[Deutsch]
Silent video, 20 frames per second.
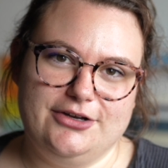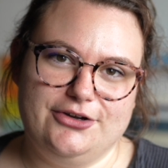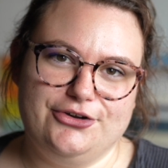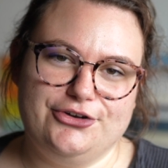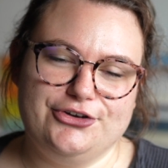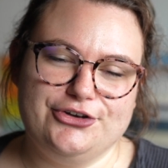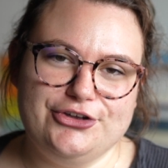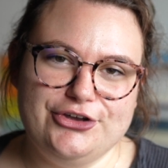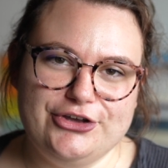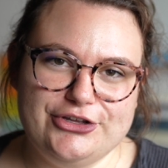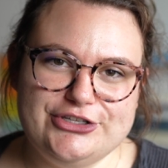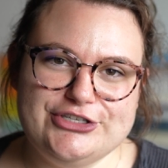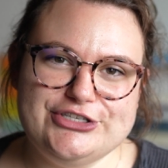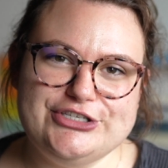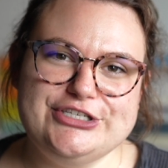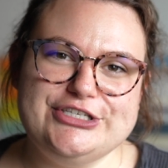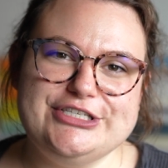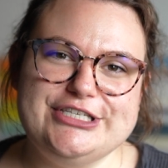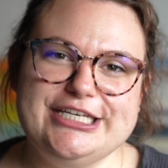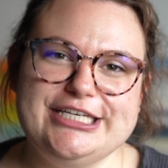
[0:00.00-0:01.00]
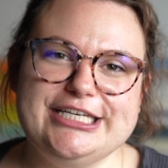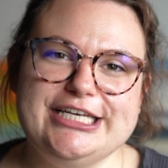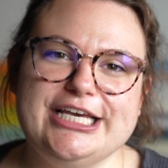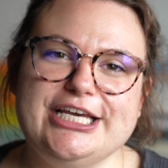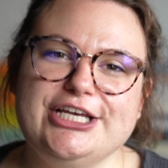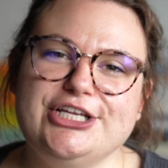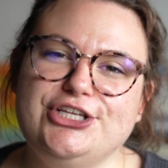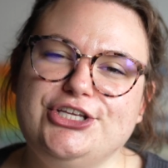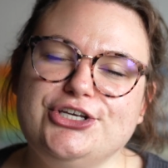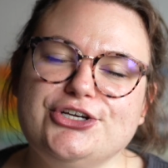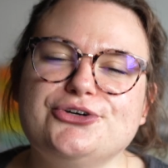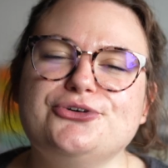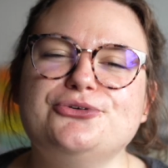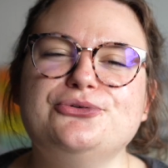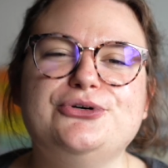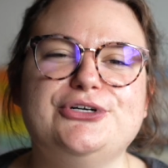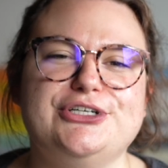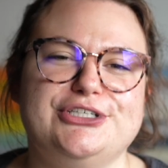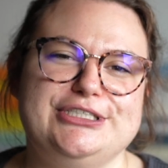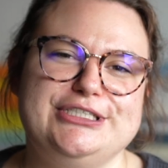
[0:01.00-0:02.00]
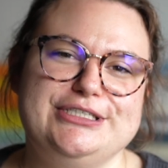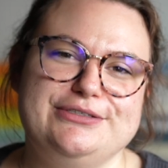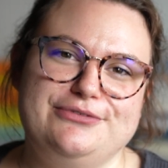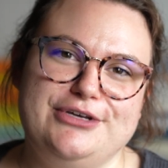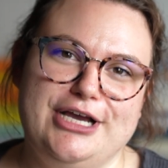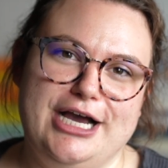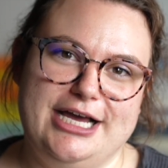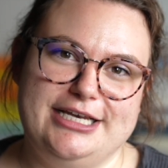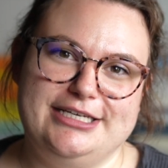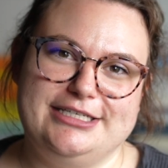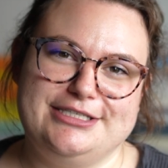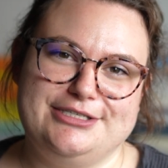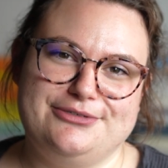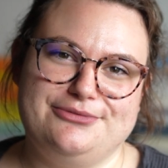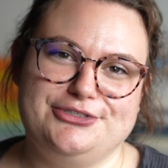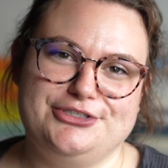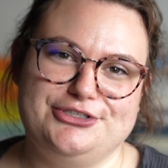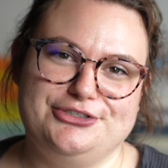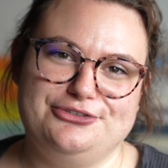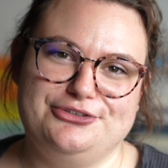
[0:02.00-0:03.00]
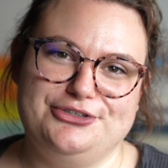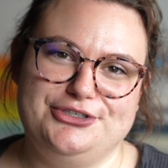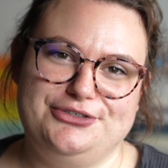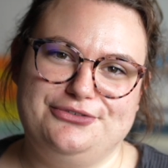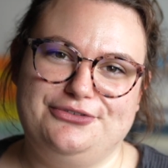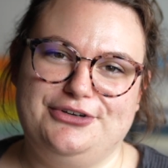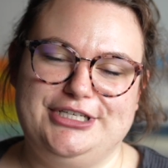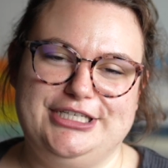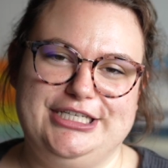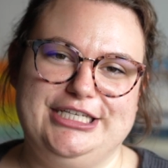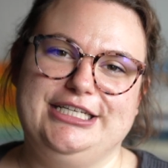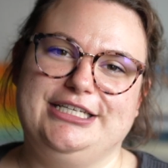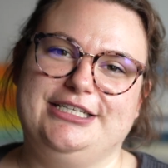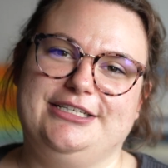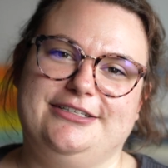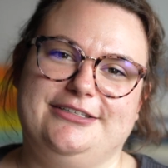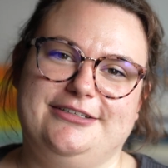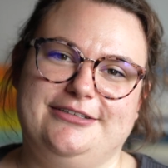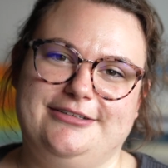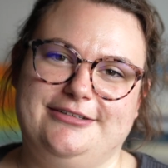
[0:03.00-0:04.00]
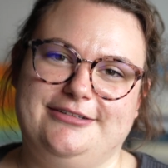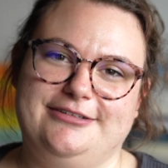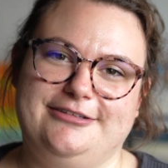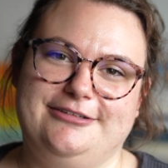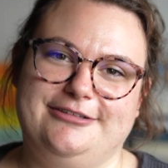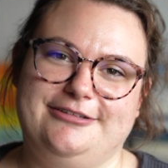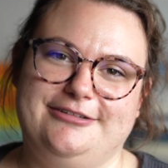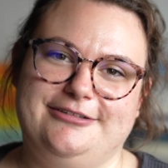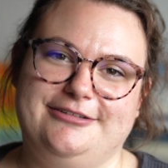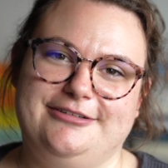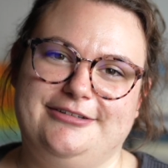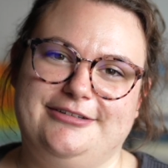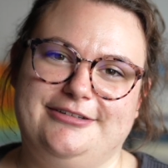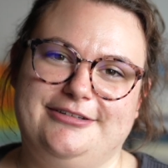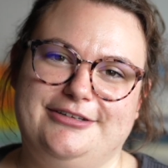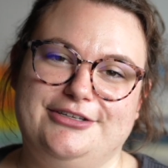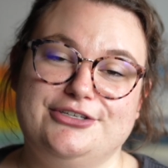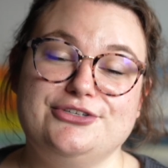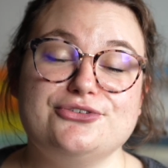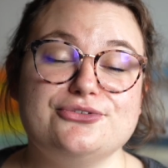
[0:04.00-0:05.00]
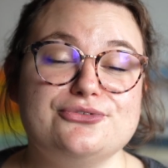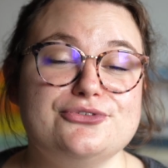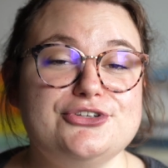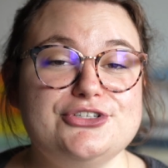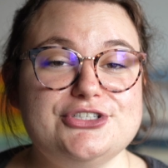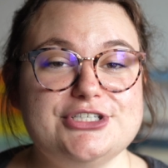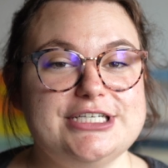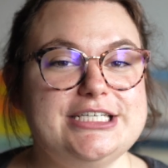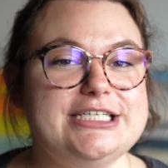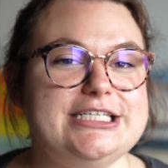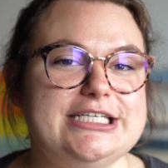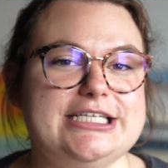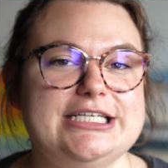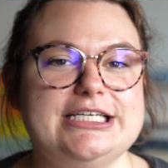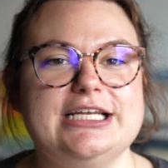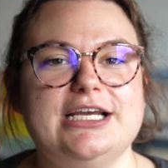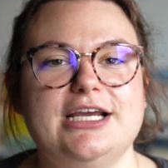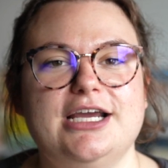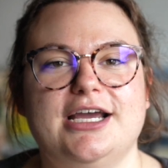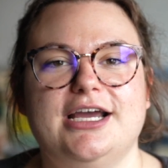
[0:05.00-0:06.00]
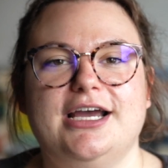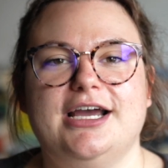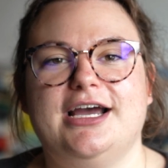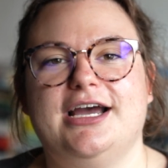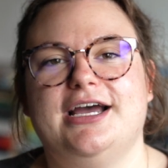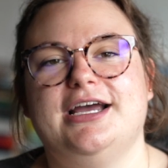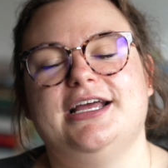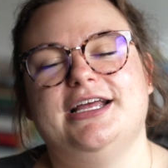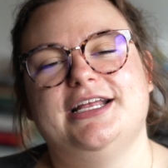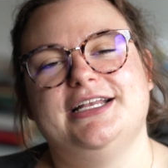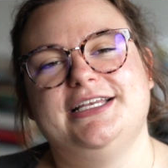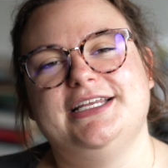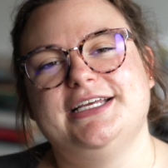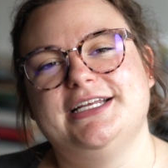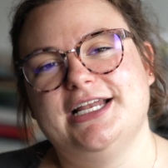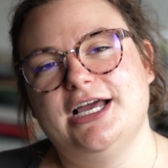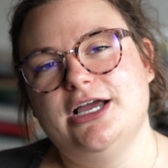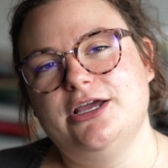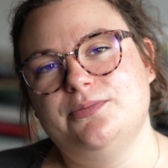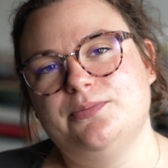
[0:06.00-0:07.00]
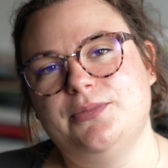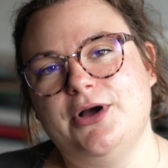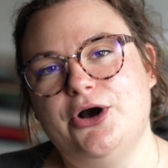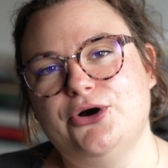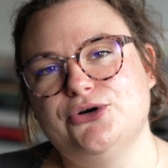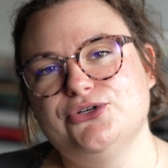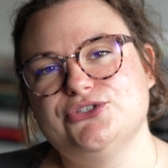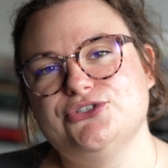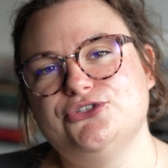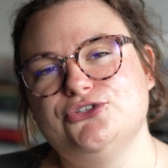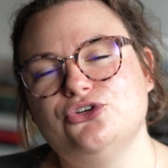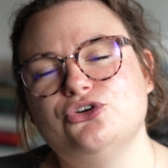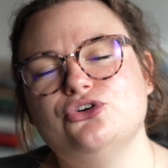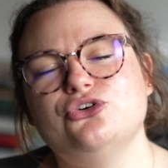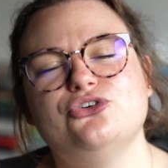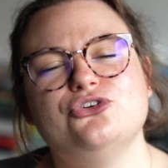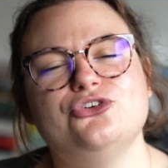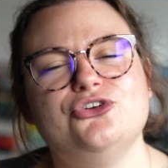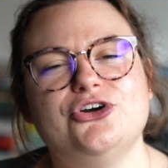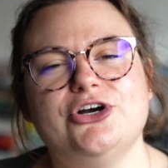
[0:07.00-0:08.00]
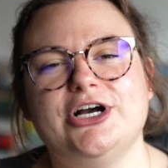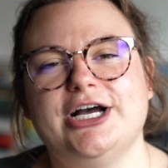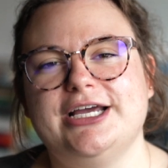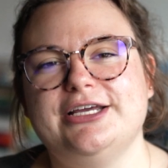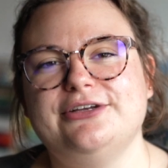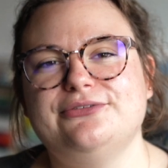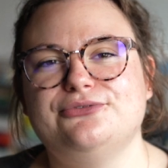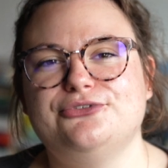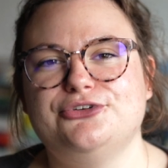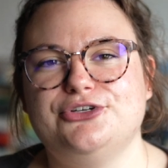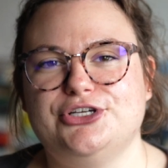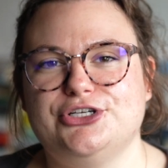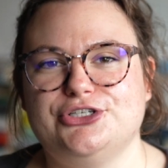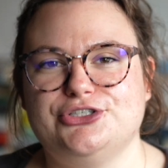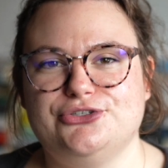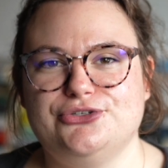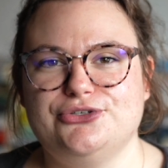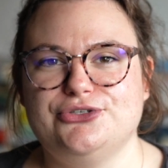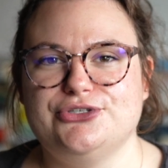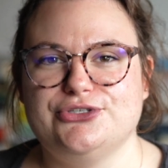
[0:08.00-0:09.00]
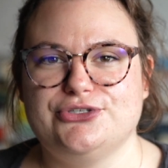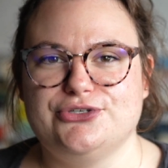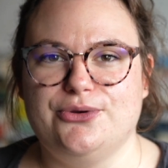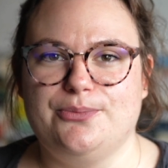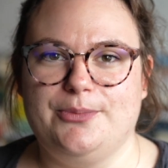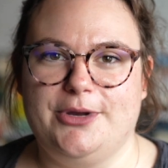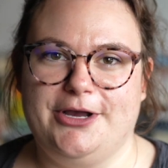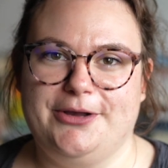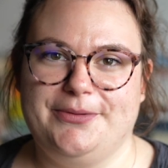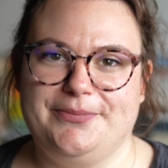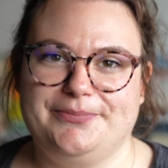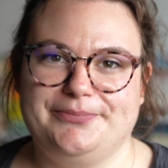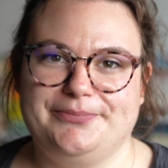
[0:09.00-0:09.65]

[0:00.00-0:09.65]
und gönnen Sie sich die Ruhe, die wir alle zwischendurch verdienen. So wünsche ich Ihnen die kleinen Pausen und noch einen wunderschönen Sommer.